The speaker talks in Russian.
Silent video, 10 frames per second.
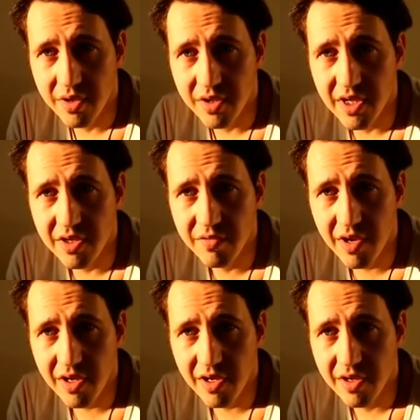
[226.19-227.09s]
за
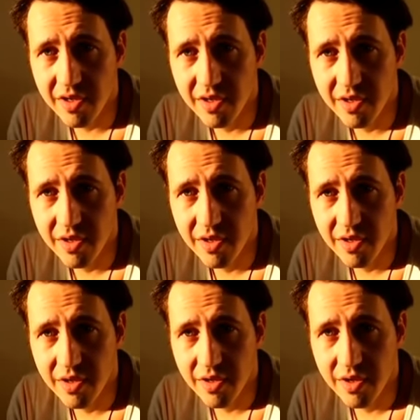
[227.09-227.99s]
звание
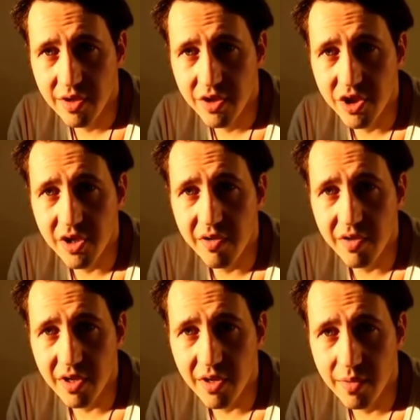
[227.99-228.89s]

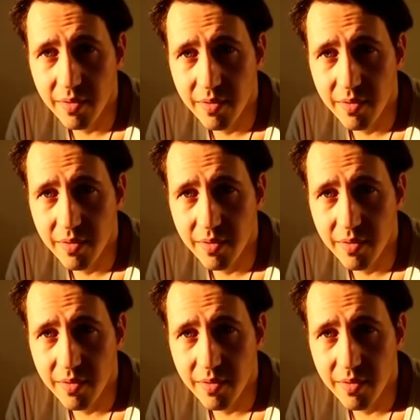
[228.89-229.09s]
человека.